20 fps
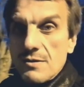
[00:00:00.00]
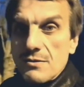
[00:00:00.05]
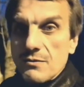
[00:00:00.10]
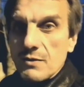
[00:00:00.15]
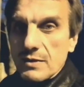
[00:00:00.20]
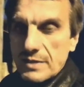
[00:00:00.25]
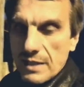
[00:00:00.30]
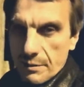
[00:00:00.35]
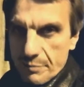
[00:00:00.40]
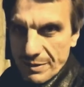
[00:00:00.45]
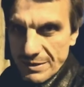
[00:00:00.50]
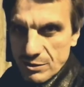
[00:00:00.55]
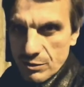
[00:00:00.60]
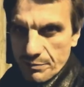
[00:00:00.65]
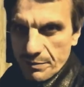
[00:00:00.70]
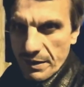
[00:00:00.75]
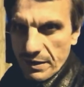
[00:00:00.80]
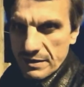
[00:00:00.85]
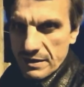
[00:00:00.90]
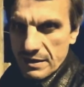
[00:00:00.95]
Вот так
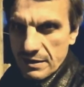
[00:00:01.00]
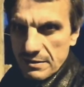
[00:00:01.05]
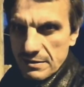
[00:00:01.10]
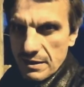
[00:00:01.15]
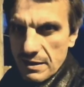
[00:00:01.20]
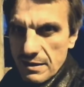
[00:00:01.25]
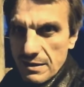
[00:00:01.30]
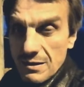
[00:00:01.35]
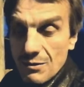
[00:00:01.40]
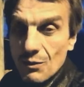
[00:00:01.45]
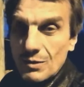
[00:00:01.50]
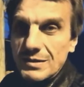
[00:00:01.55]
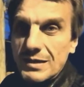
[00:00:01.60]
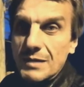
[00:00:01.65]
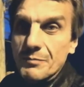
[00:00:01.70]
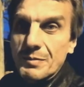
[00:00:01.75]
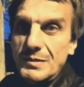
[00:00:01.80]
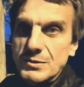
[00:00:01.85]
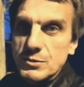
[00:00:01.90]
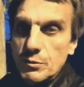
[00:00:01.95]
поступает Китай, вот
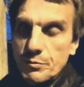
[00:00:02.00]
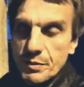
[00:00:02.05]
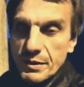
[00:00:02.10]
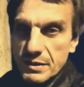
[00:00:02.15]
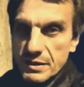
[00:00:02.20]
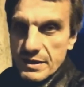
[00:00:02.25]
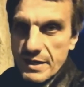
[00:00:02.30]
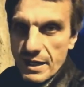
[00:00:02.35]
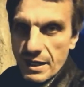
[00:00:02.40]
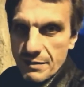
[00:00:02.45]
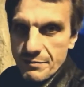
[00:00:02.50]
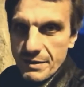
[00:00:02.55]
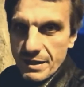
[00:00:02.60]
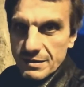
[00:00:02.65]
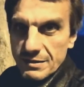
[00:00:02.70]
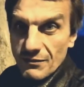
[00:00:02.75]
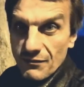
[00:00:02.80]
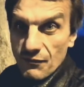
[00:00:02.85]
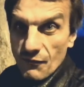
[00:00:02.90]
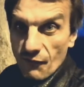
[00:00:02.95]
так поступил и
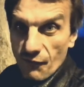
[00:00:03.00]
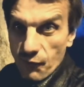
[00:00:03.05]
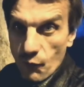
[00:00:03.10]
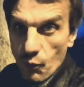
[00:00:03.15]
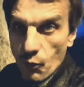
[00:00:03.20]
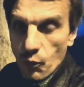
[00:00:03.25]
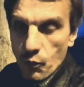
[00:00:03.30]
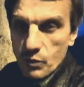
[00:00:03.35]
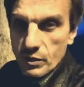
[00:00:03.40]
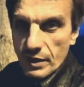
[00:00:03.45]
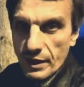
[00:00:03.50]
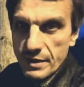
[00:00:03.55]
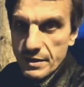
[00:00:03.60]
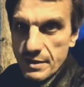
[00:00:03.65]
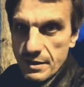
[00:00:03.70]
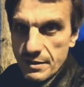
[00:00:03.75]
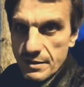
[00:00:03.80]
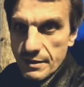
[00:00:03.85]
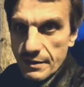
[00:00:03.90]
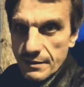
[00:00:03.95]
Ахметов в
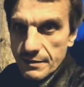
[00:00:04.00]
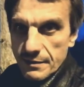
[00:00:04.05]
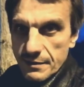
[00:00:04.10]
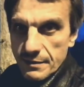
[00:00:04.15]
Украине.